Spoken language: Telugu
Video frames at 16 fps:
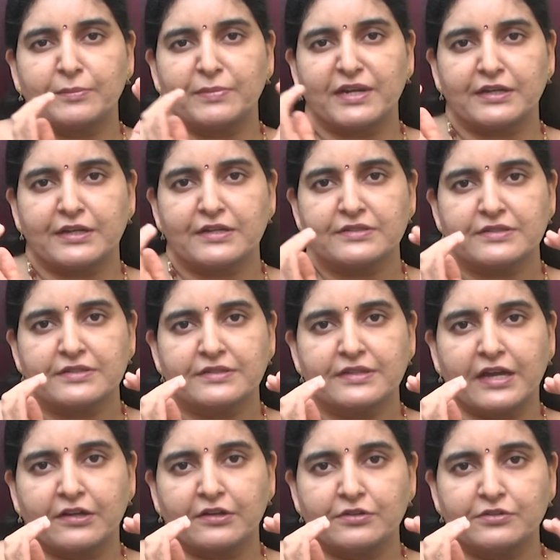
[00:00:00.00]
ప్రెగ్నెన్సీ
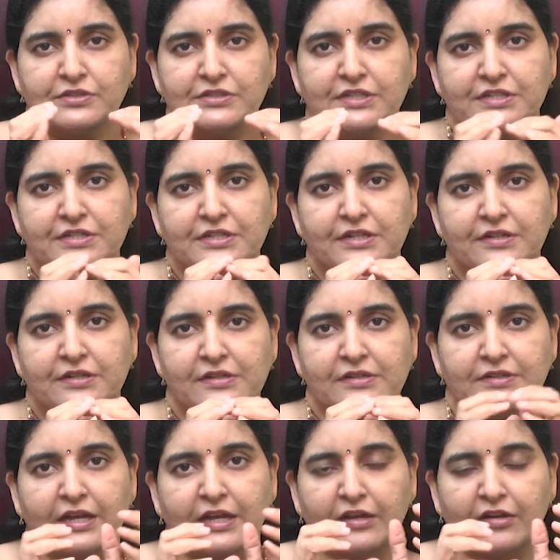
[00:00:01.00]
శాఖ వచ్చి జస్టేషన్
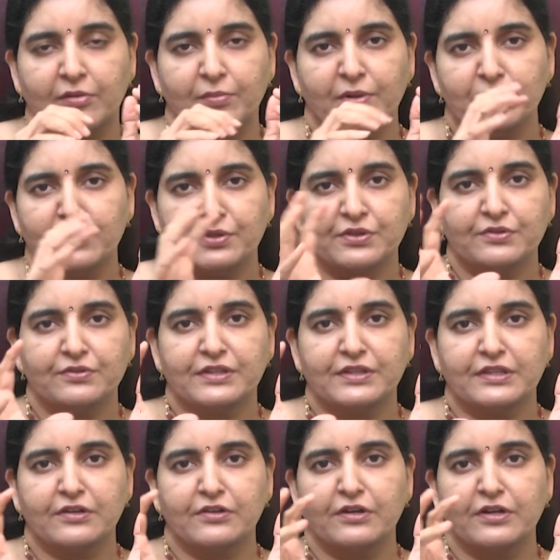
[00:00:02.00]
శాఖ లోపల మొత్తం
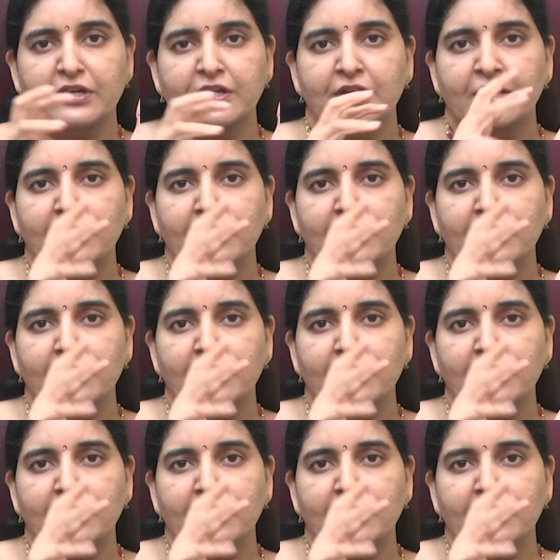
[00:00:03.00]
అంతా కూడా